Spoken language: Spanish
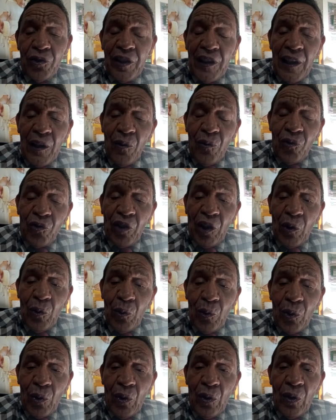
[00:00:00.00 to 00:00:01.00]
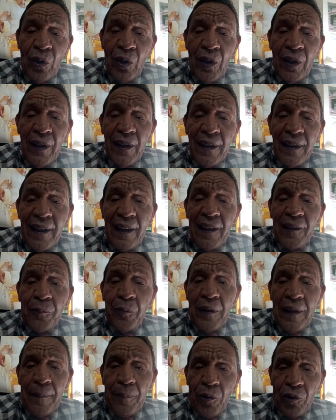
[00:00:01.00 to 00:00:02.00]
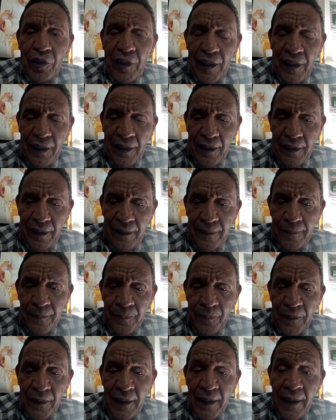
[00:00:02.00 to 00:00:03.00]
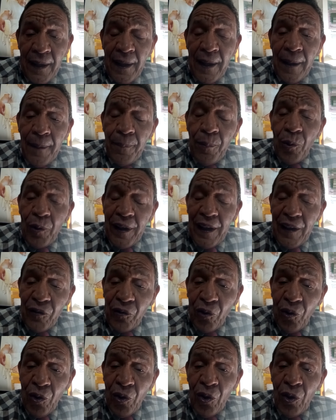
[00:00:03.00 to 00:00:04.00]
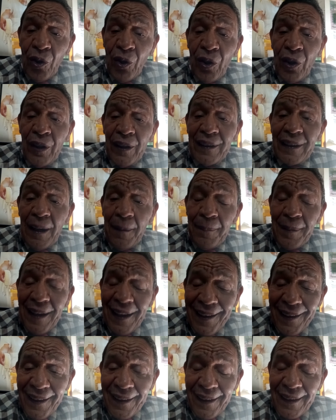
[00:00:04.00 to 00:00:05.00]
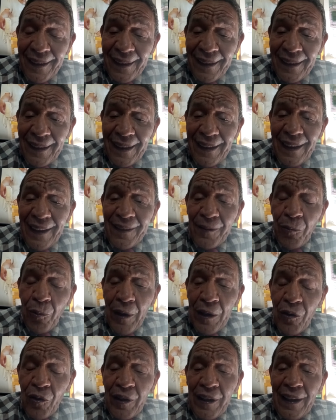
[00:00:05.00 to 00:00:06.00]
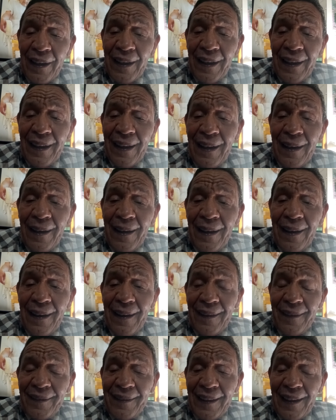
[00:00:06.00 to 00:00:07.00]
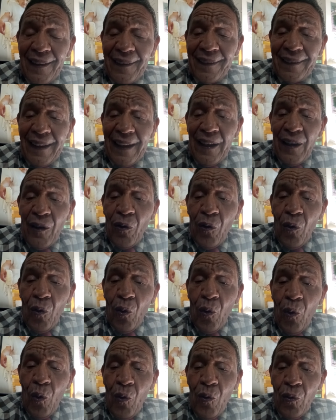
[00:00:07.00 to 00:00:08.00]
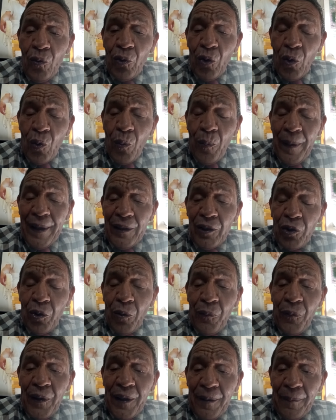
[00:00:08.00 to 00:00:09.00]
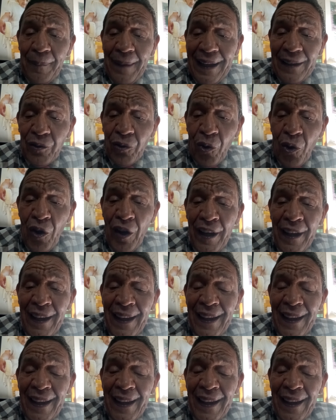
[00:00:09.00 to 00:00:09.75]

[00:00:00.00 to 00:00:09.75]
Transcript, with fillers: tienen un seguro que les pueda proteger. Por eso, también es bueno que se les dé un documento firmando